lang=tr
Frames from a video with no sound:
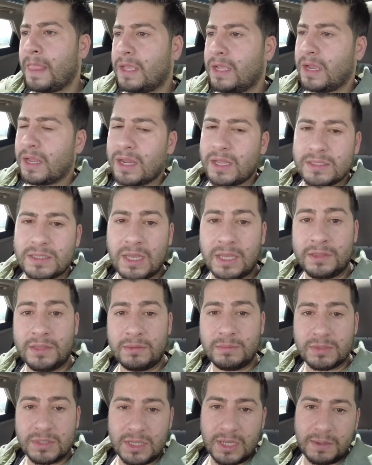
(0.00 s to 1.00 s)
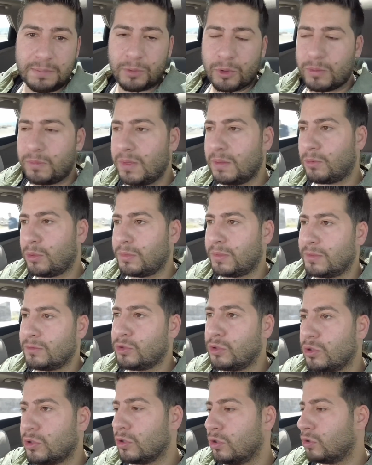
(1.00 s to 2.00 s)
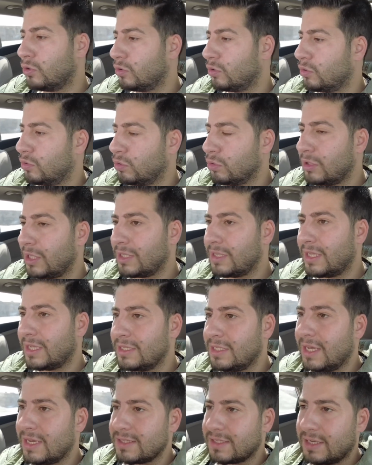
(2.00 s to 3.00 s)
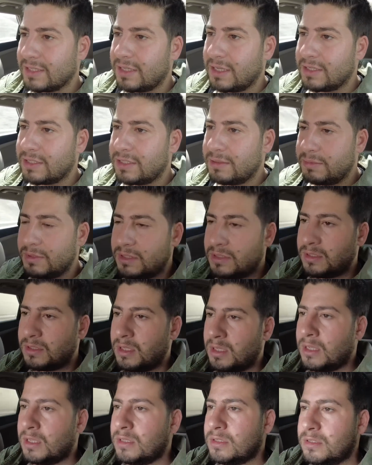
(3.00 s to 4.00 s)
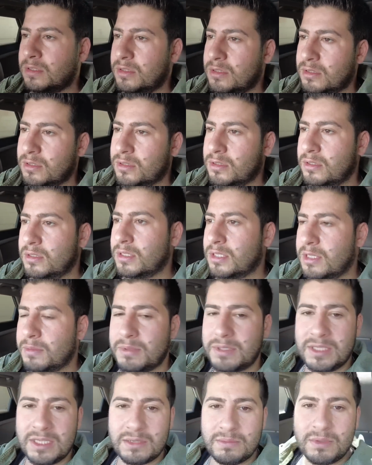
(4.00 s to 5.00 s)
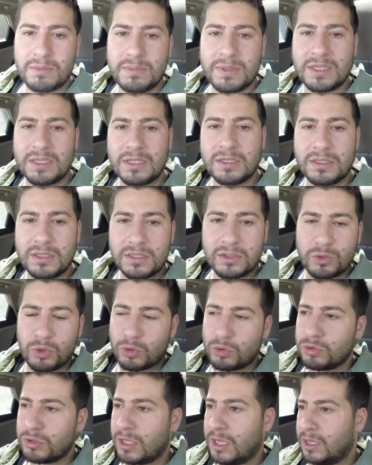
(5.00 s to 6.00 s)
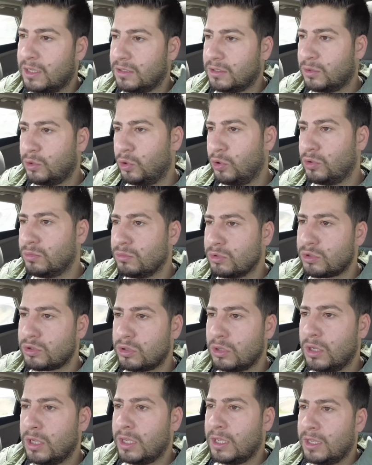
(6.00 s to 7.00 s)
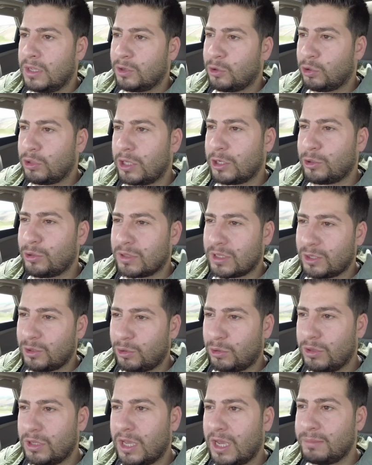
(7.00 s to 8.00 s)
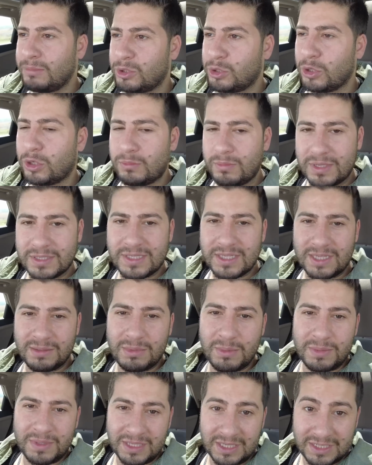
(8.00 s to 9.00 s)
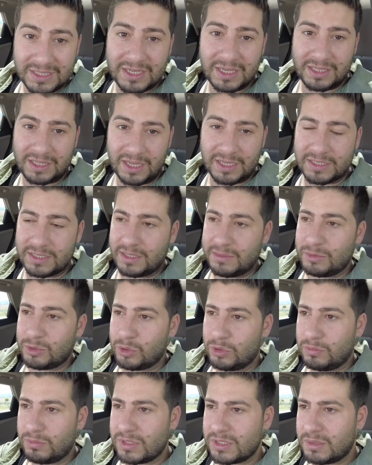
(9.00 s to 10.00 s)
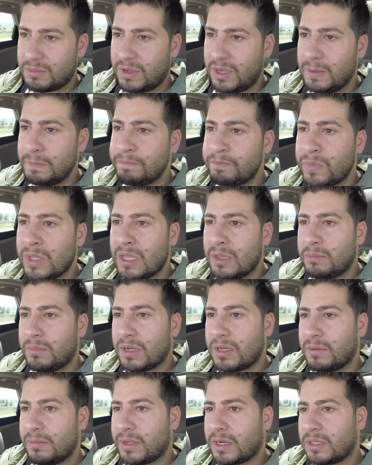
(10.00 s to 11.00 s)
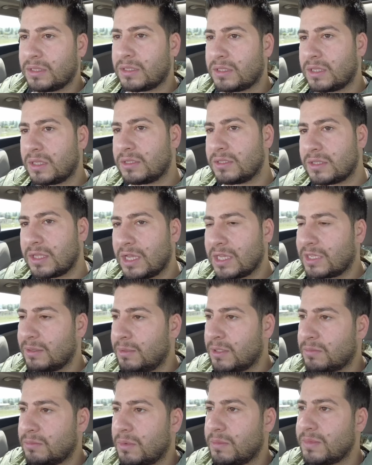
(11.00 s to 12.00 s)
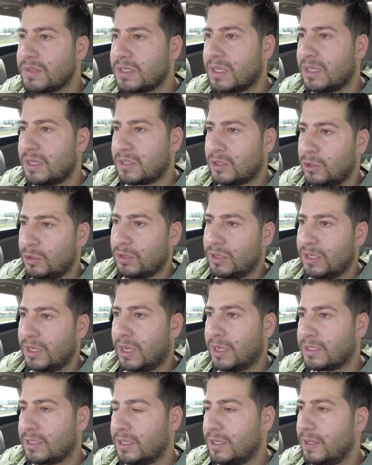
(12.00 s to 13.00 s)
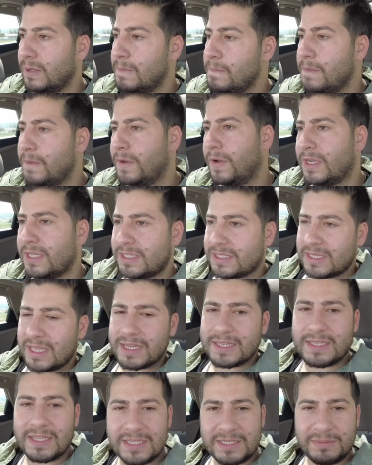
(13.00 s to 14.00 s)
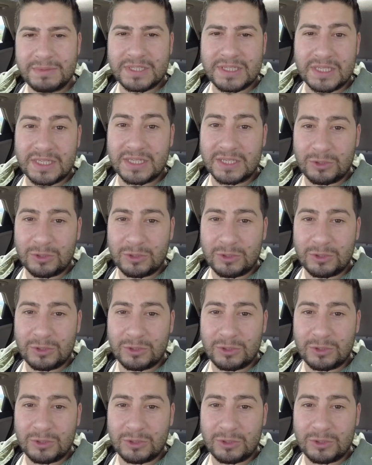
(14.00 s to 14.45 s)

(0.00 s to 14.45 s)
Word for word: garanti anlamında problem olur. Çünkü kullanılan yağ zaten 2000 2021 yılının sonunda koyulmuş. Kolay kolay o yağ bir şey olmaz. 20 bin gitsek de aslında bir şey olmaz ama bakım aralıklarını takip etmemiz gerekiyor illaki. Ufak isterseniz bir çıtır